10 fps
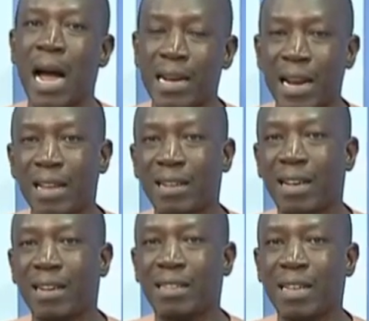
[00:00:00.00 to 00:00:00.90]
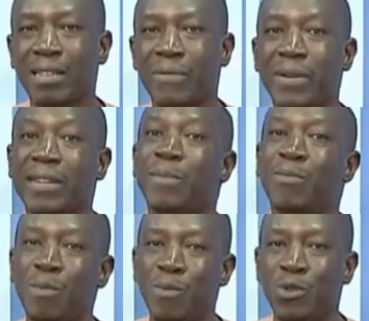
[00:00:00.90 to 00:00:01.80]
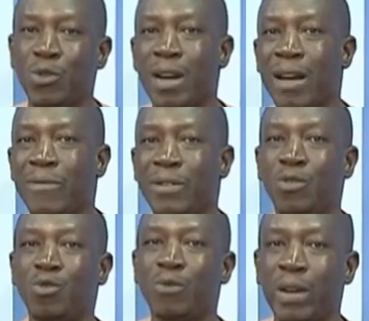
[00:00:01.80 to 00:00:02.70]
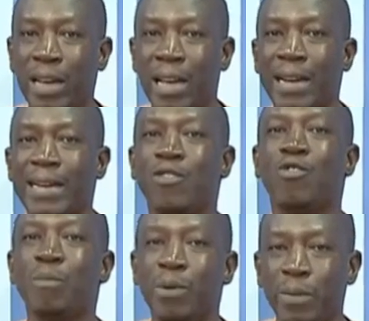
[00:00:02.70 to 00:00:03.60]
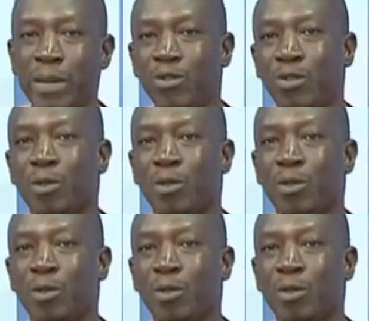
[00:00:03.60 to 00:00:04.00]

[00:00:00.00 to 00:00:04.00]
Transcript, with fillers: en allant dans le sens de faire des propositions afin de trouver des compromis.